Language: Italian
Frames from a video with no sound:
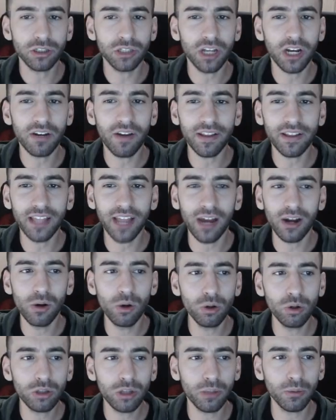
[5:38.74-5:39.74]
Eccoci arrivati
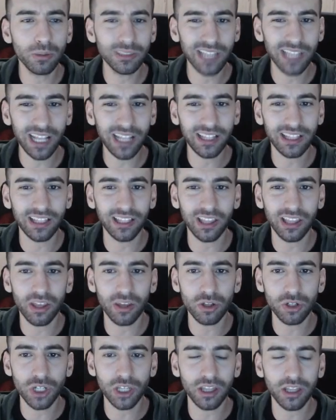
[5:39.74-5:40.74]
all'ultimo set
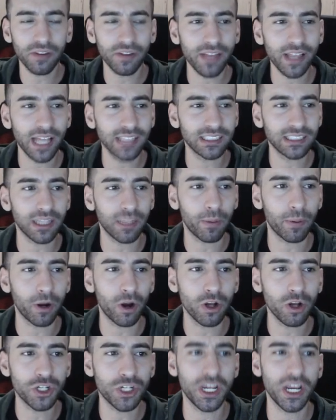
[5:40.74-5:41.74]
degli oggetti in evidenza
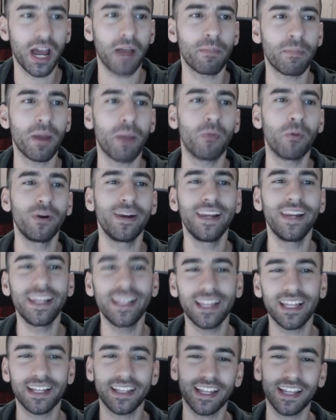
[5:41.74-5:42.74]
per oggi Abbiamo il
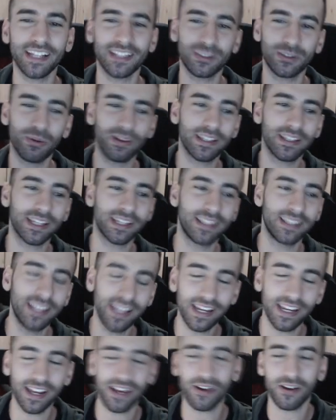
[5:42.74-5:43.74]
leader della squadra
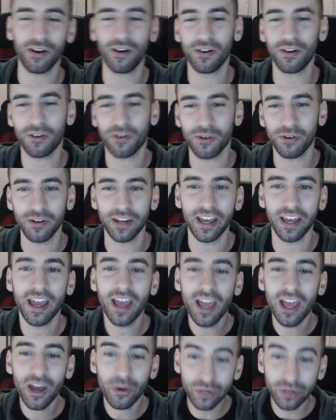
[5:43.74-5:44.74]
delle coccole
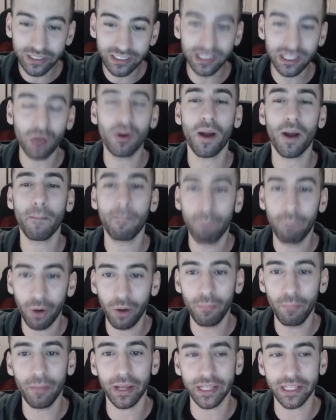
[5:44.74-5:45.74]
questa è una
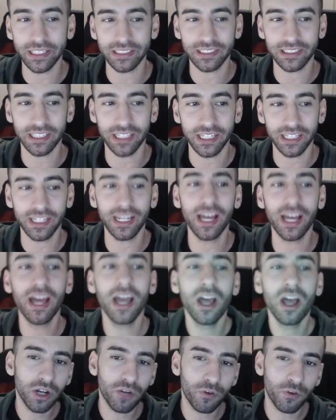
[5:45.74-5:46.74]
bomba di
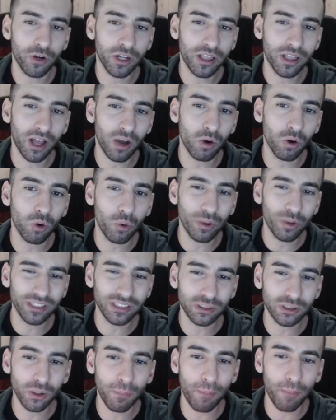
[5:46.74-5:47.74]
skin. Ce n'è fornita con
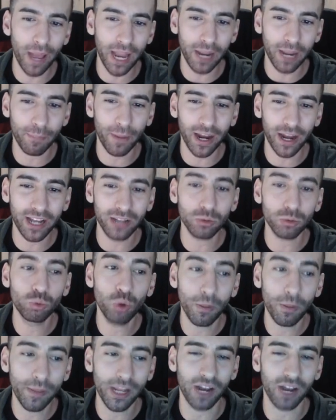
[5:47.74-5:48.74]
questo backpack
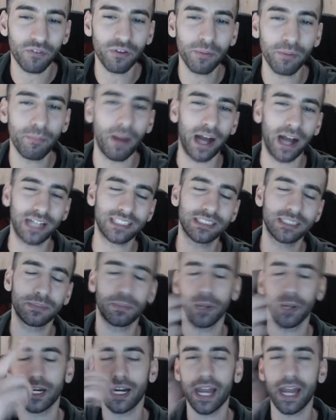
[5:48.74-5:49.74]
2000
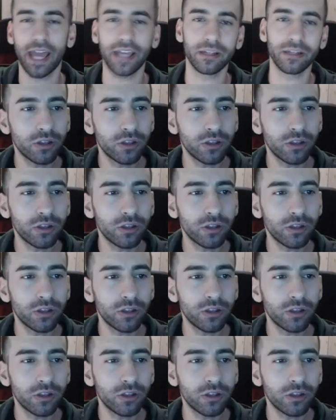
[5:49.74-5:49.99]
V-Bucks per lei.